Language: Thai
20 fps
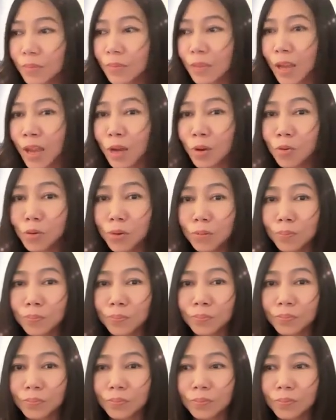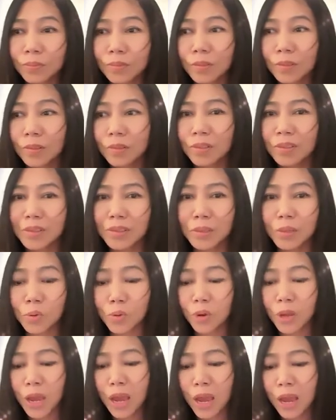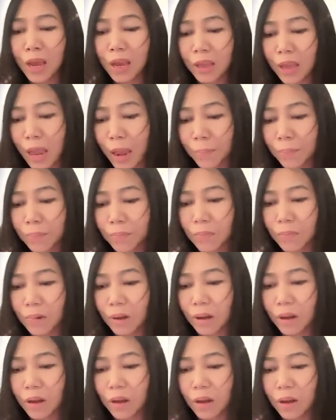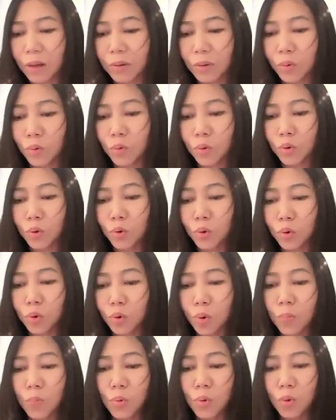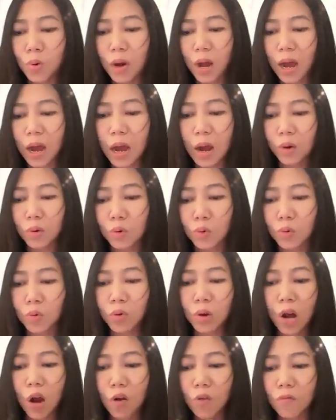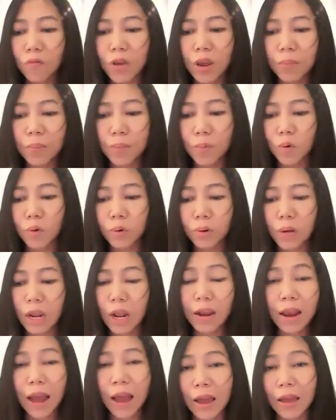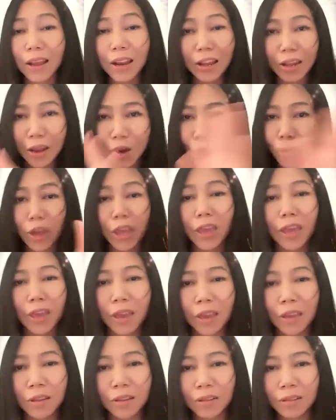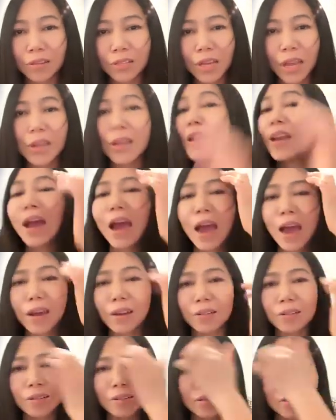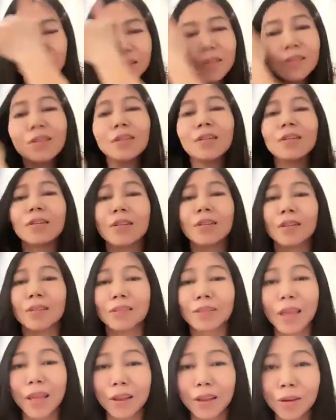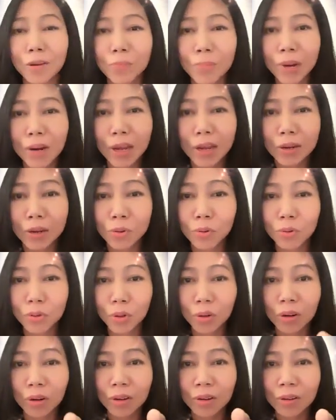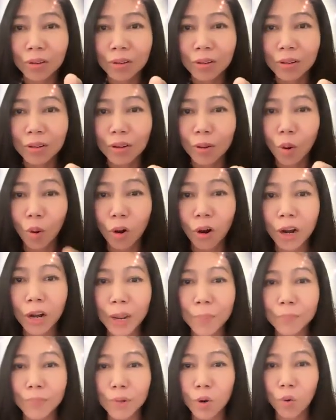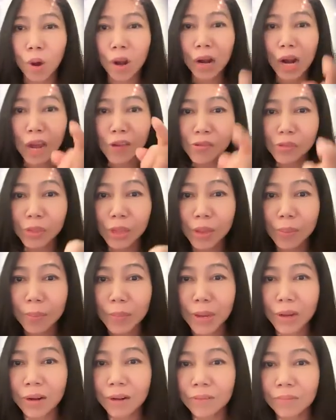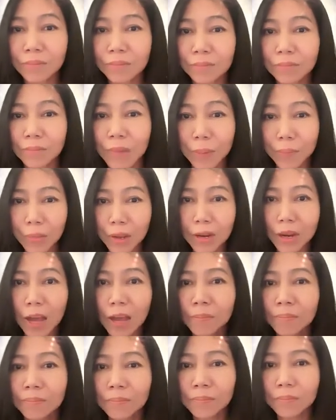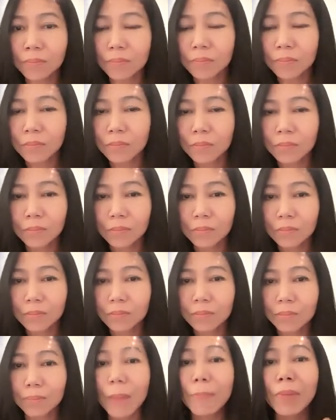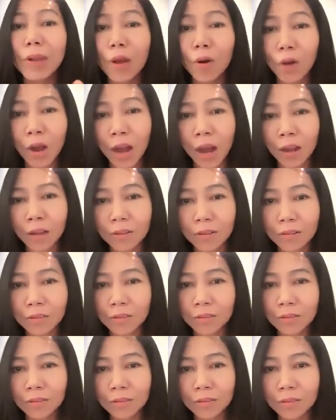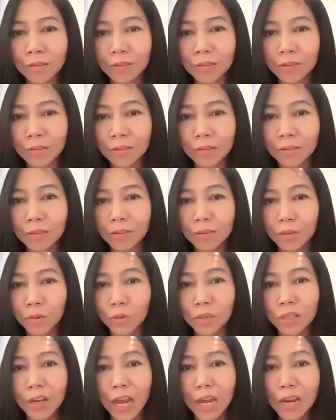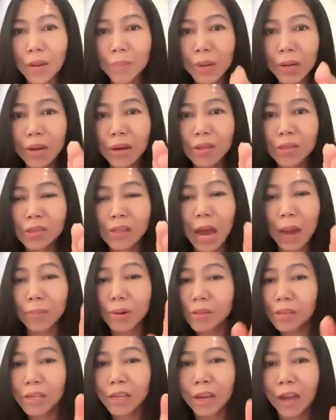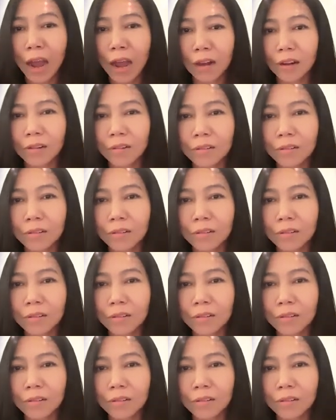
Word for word: ถ้าคุณดูแค่แอปดู YouTube ดูข่าว ดูเข้า Facebook เล่นไลอะไรเงี้ยโอเค ใช้ได้นาน แต่ถ้าเมื่อไหร่ที่คุณต้องลงคลิปหรือว่าไลฟ์สตรีมมิ่งแบบนี้นะ แป๊บเดียวค่ะ คุณจะไลฟ์ได้ไม่เกินสามหรือสี่ครั้ง